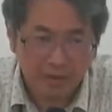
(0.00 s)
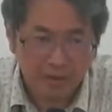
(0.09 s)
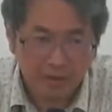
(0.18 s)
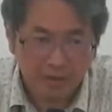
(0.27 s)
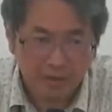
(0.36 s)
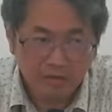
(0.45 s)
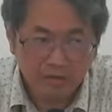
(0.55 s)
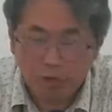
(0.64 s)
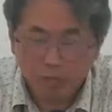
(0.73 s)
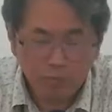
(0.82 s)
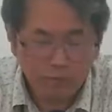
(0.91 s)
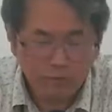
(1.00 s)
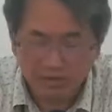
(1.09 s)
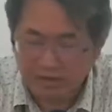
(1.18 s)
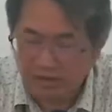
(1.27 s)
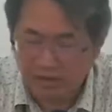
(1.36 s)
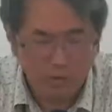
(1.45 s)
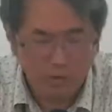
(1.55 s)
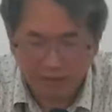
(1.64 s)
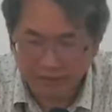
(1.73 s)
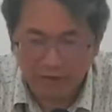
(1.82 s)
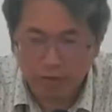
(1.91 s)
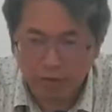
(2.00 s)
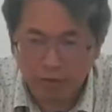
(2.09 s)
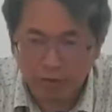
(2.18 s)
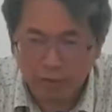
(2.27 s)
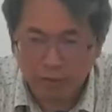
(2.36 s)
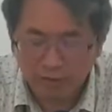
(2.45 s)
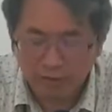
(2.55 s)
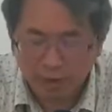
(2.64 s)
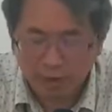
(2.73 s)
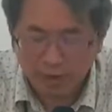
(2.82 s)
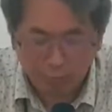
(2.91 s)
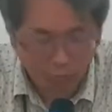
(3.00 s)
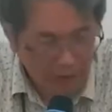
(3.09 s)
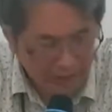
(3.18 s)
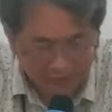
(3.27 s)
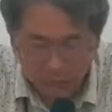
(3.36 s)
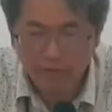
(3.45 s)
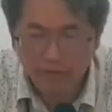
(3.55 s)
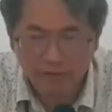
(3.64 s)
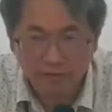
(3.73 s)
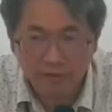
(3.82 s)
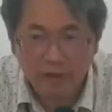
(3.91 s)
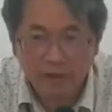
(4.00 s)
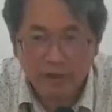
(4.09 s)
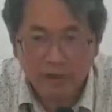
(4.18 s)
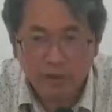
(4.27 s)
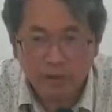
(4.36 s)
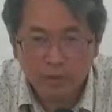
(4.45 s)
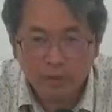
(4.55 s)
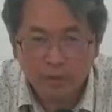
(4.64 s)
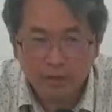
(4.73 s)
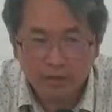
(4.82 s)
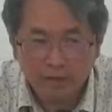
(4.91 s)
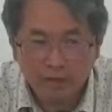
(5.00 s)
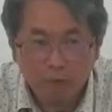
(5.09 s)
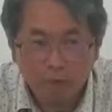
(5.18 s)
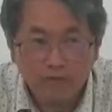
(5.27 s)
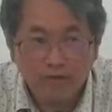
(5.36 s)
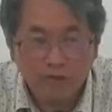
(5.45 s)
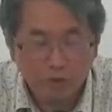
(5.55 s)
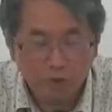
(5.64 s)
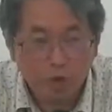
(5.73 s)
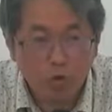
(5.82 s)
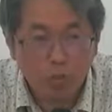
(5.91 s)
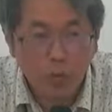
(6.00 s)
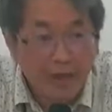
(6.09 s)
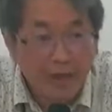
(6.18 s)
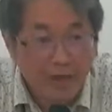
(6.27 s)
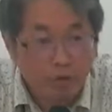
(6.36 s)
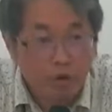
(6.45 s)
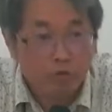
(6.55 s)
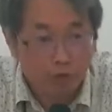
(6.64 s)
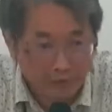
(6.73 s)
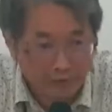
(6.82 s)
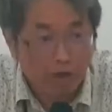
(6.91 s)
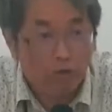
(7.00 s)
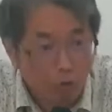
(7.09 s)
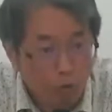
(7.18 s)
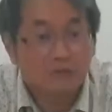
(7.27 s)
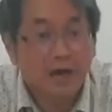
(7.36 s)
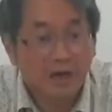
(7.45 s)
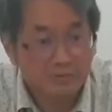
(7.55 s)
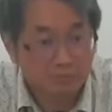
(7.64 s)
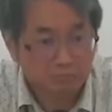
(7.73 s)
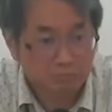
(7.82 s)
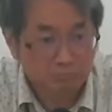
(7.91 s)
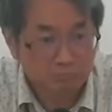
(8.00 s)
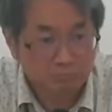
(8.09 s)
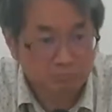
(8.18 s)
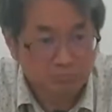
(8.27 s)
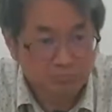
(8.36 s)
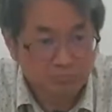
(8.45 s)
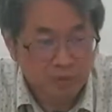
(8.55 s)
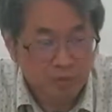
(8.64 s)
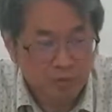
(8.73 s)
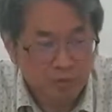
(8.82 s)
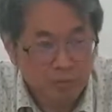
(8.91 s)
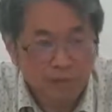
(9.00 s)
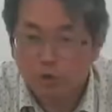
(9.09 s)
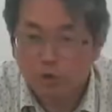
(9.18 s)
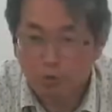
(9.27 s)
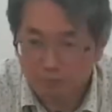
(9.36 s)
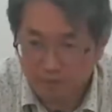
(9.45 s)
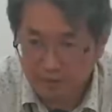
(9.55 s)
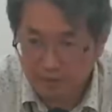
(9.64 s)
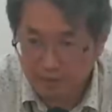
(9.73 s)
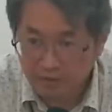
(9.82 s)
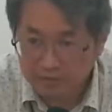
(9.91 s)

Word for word: 然后王牧师起来的时候我还在睡，但是后来我还是会醒，因为那个楼下的臭味会传到楼上，那我是被臭醒的。